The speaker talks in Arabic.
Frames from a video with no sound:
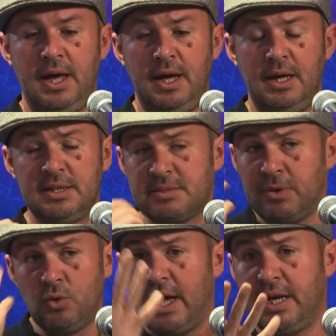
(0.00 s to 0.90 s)
اي
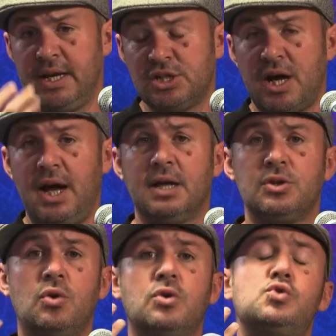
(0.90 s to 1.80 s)
نتمنوا له النجاح
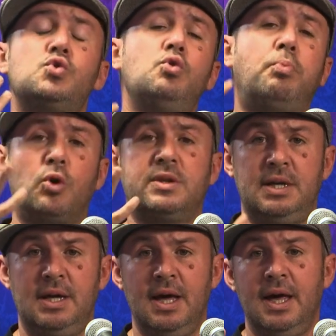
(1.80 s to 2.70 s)
دونك سيبورتي